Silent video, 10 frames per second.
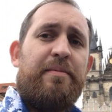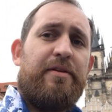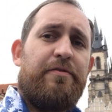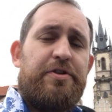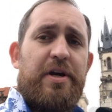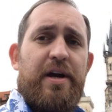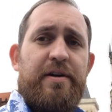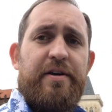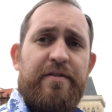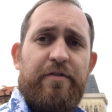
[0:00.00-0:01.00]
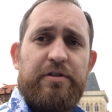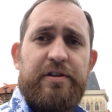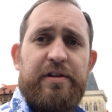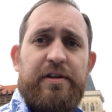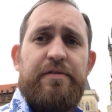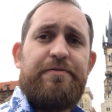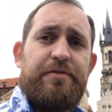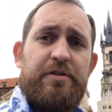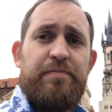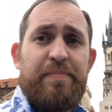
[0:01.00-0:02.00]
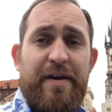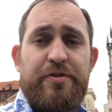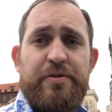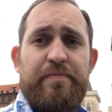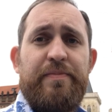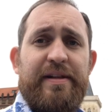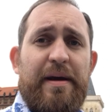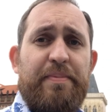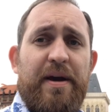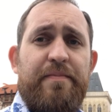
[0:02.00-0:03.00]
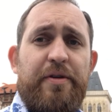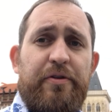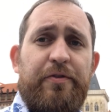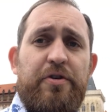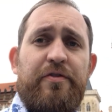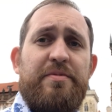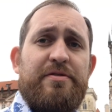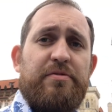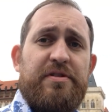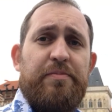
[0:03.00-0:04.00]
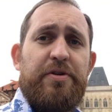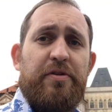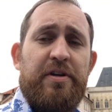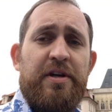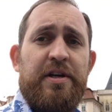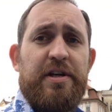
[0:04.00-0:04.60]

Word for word: Mianowicie Revolt e, w pierwszym etapie rozwojowym jest udostępniony